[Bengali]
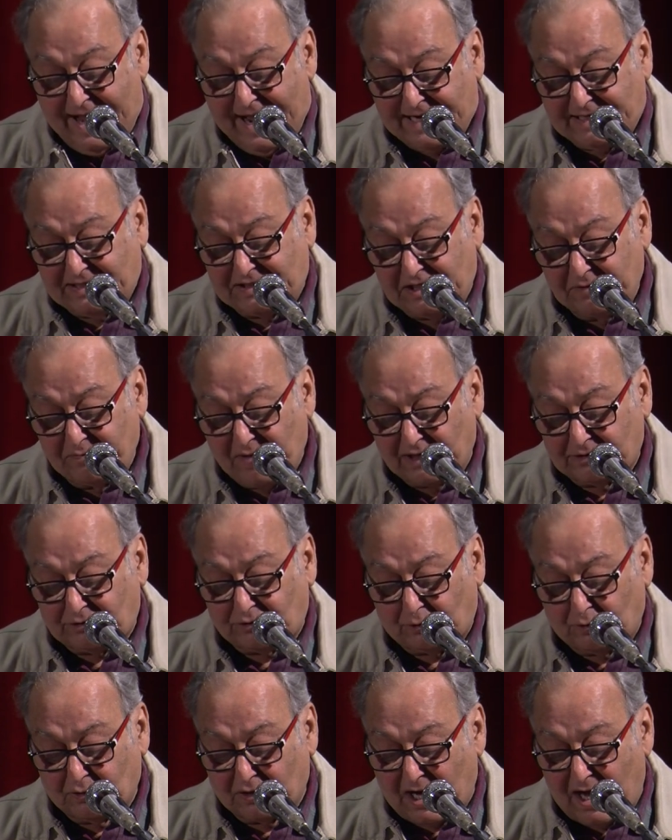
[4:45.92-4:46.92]

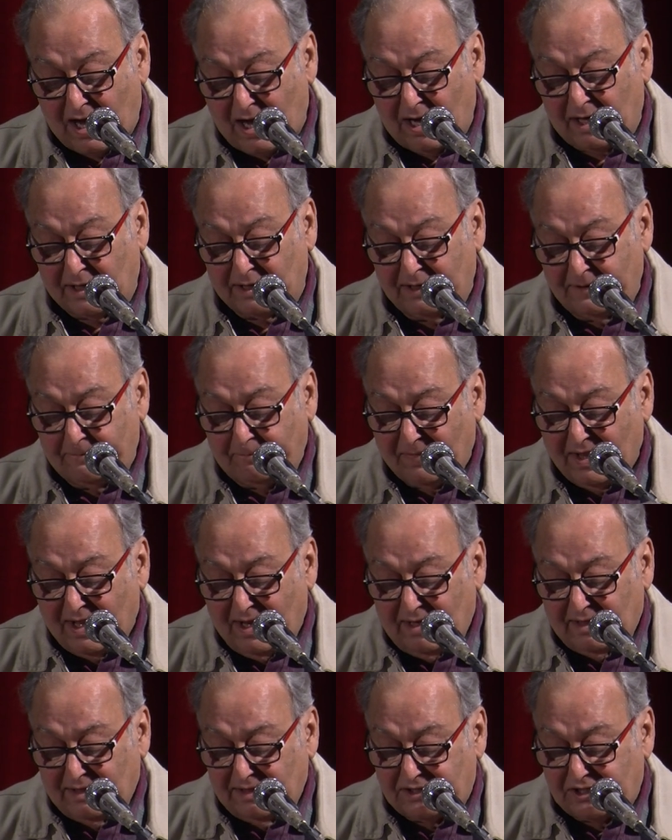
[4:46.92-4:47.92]
একটিমাত্র গান
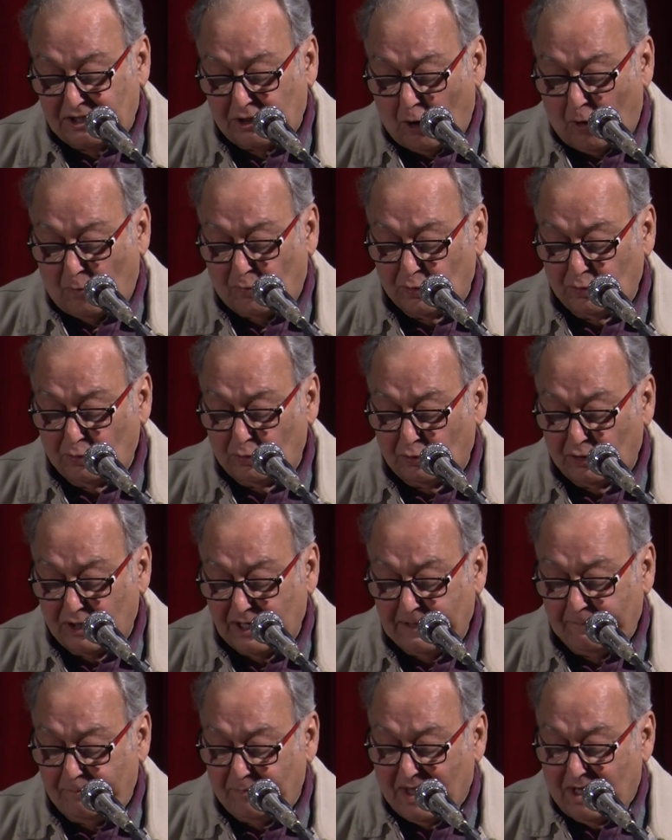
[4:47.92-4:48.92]
যে অমন
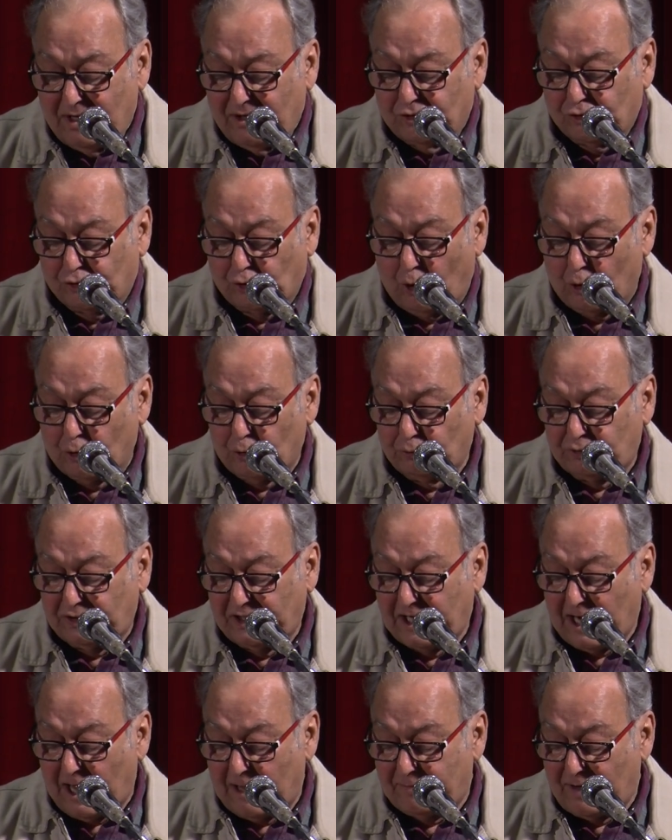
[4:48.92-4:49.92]
করে
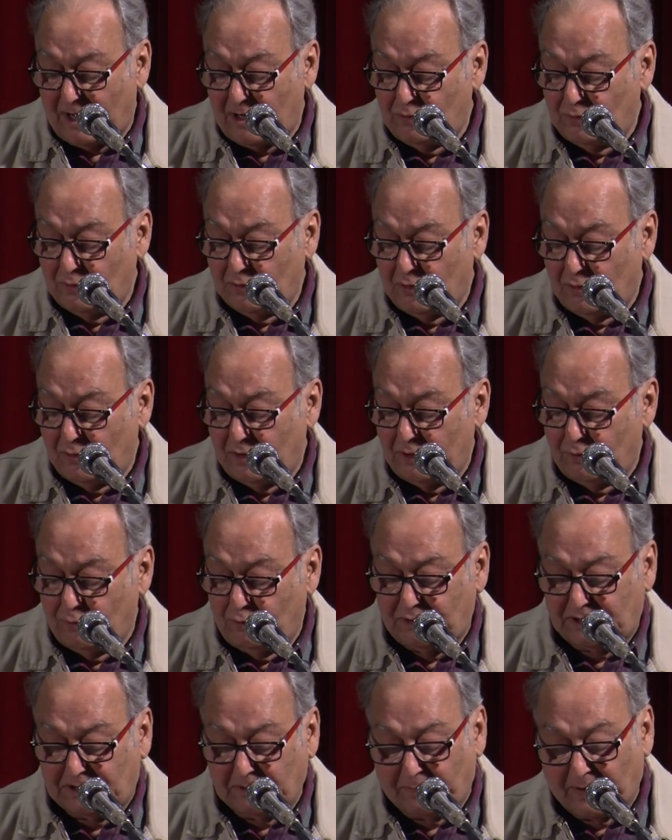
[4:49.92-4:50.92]
শরতের আবাহন হয়ে
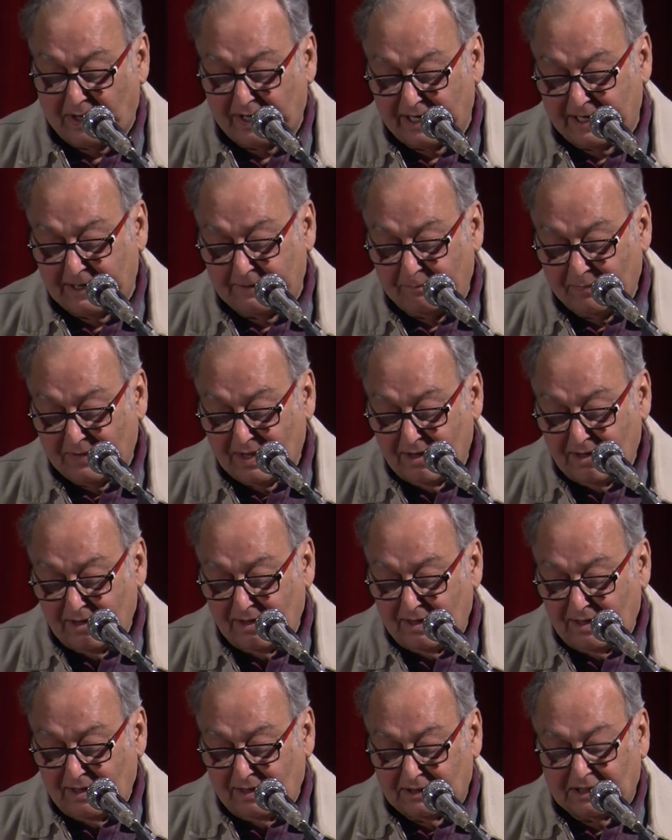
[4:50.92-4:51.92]
উঠতে পারে
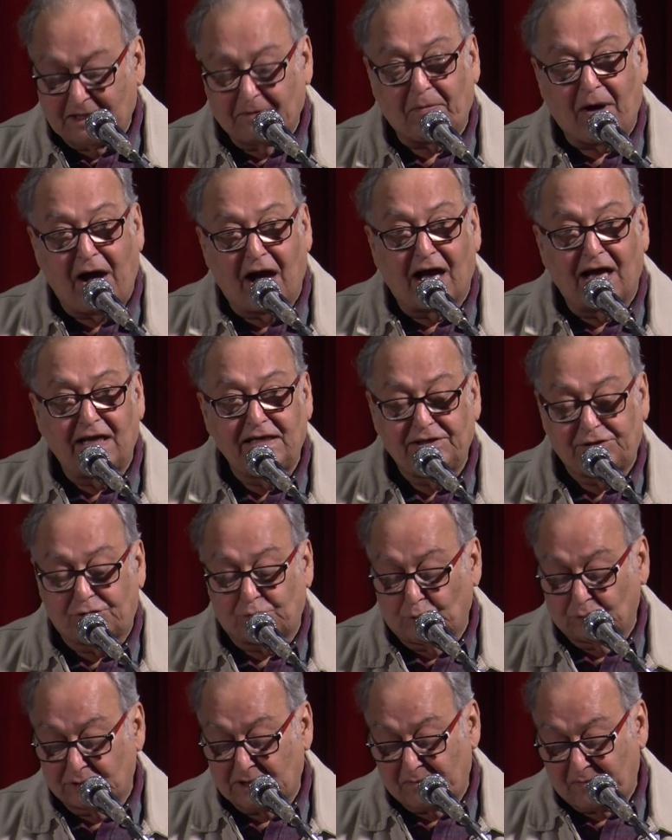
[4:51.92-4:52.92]
তা বাঙালি
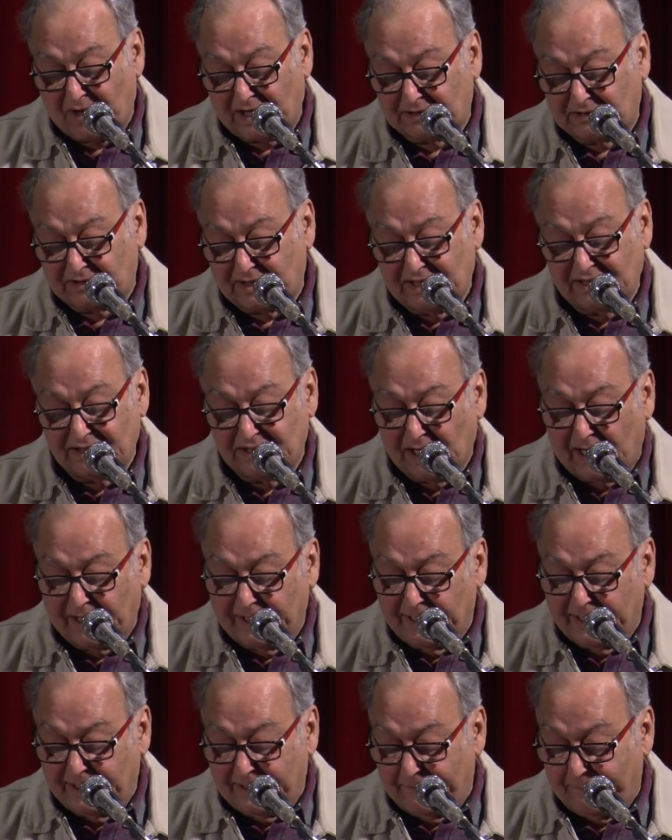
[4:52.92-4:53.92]
শ্রোতা মাত্রেই
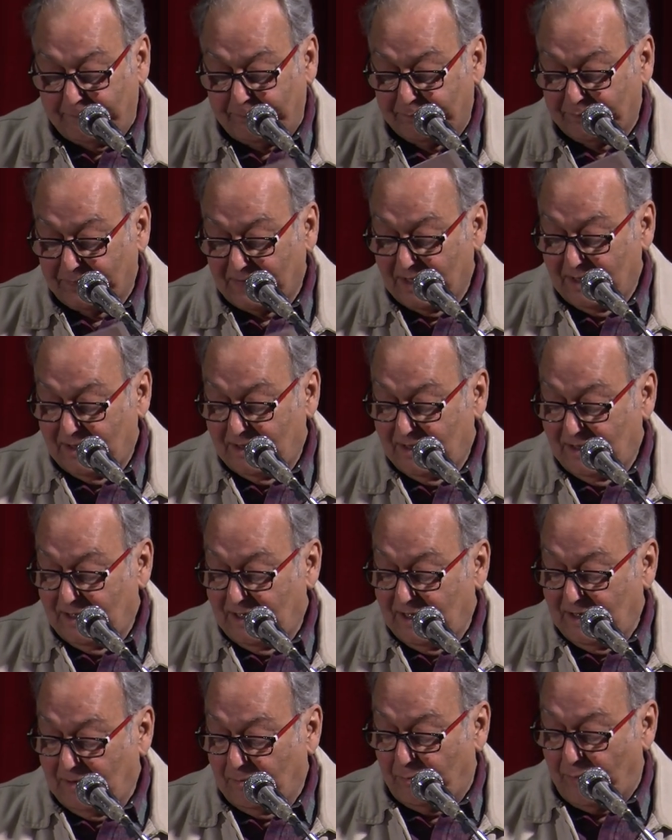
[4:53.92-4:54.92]
জানে
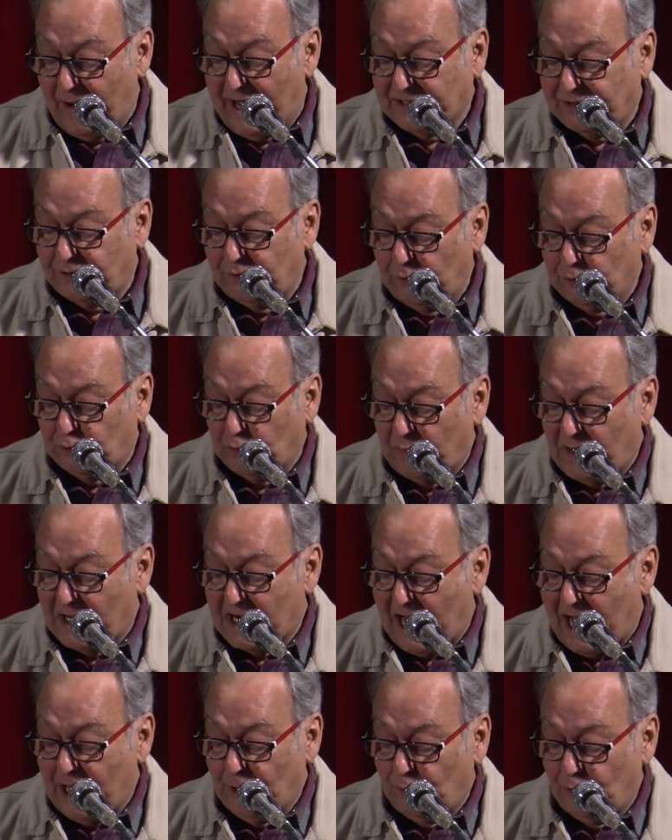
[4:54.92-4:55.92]
বাজলো তোমার
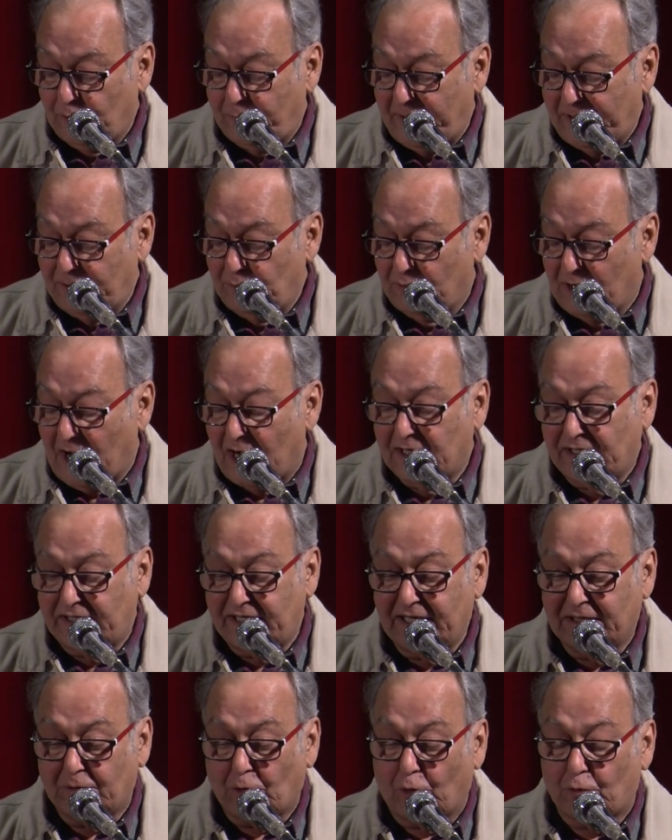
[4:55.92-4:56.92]
আলোর মেনু
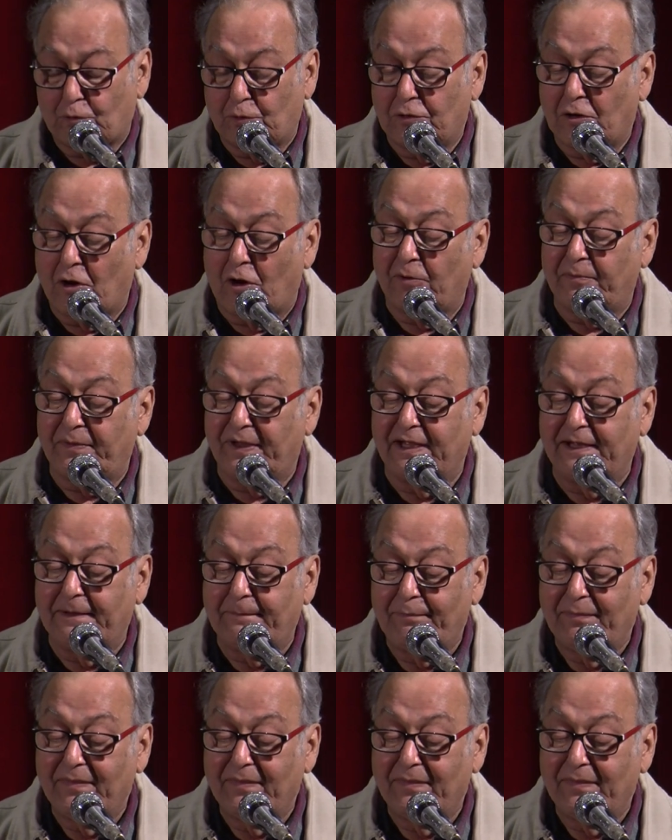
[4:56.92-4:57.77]
গানটি কখন হবে